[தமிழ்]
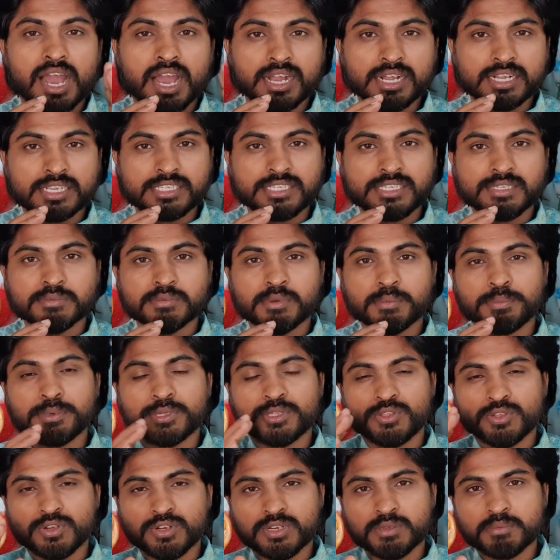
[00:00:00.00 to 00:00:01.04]
ஆகஸ்ட்
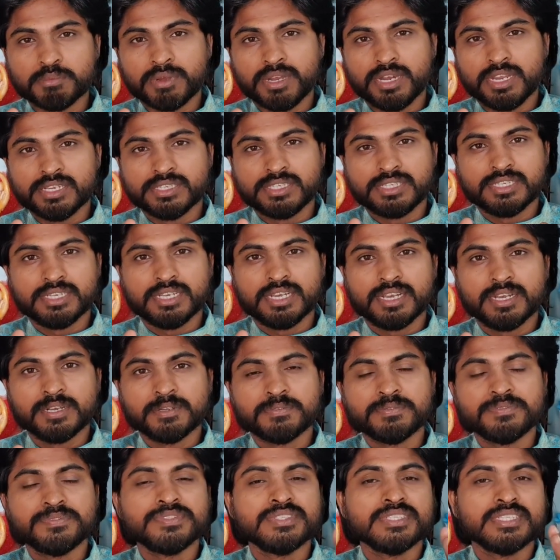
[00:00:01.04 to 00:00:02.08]
முப்பத்தொன்று மலேசியா
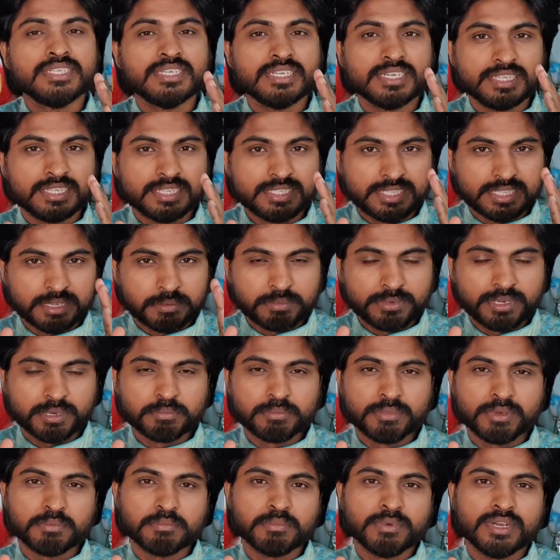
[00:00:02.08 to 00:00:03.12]
அது
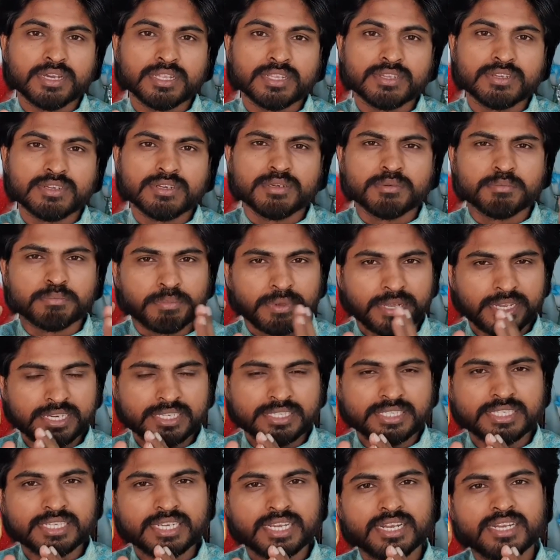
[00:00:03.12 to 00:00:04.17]
செப்டம்பர் மாதம்
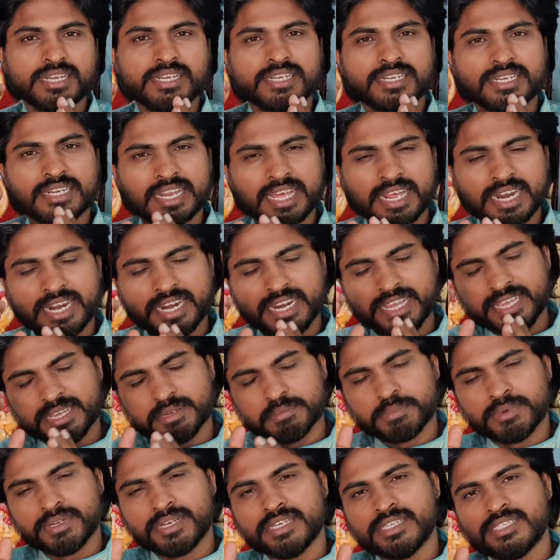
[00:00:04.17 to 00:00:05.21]
பயிற்சிகள் நிறைய
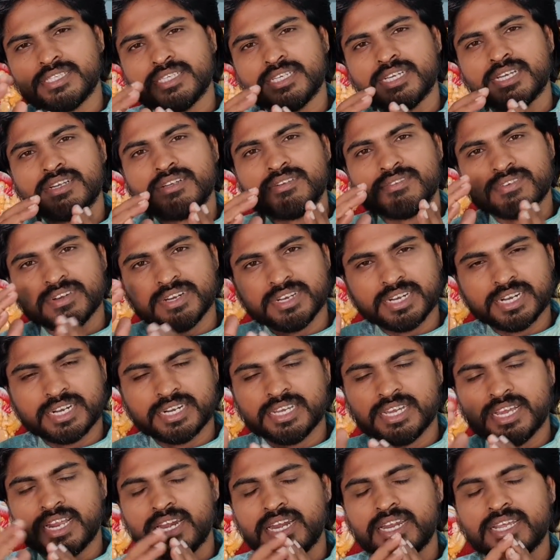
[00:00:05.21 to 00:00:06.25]
பயிற்சிகள்
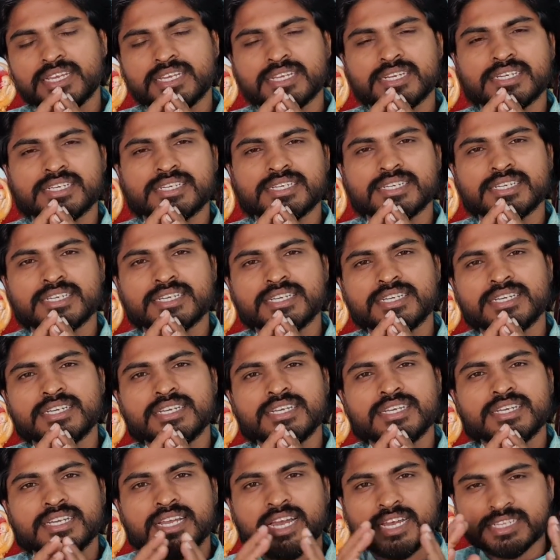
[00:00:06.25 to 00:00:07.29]
வெளிநாடுகளில் இருக்குது
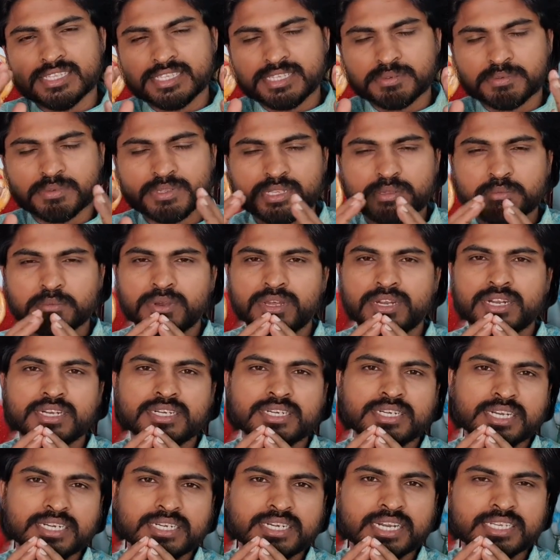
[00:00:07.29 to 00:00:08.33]
அது சம்மந்தமான
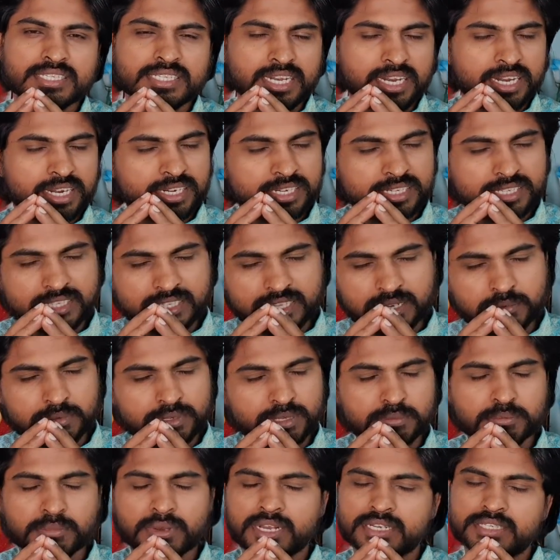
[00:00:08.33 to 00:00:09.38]
டீட்டெயில்ஸ் எல்லாம்
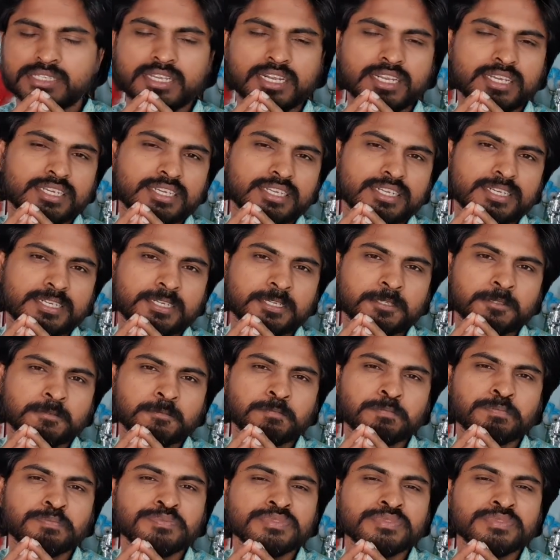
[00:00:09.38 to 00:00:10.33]
டிஸ்கிரிப்ஷன் பாக்ஸில் இருக்குது